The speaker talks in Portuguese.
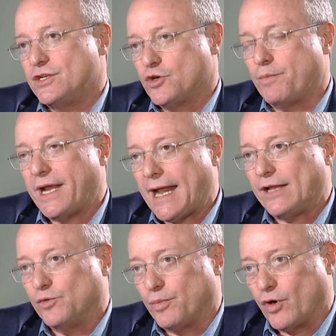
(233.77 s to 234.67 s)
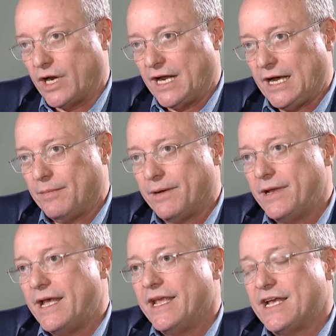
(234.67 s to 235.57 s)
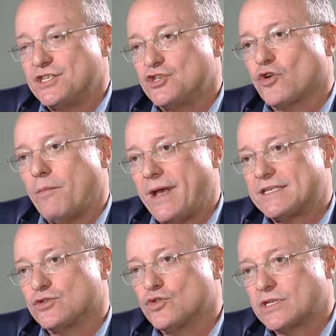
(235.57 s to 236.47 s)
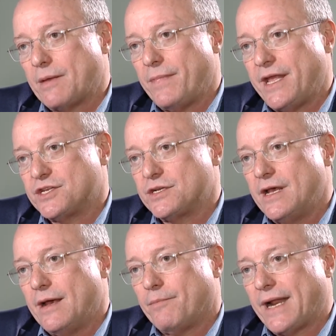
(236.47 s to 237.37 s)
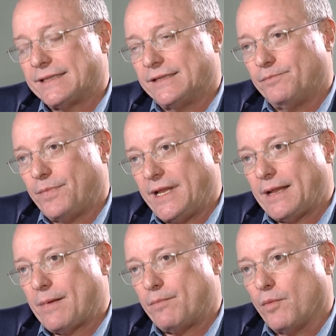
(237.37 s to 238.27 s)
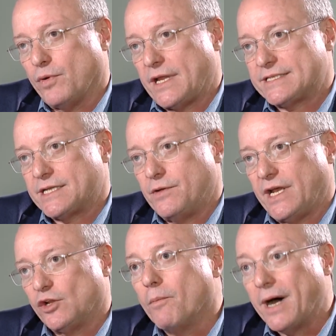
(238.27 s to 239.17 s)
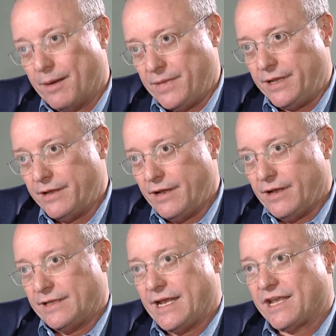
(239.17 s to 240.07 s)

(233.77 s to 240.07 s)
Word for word: de operar do programa, e a gente começa justamente pra, pela população Yanomami, né,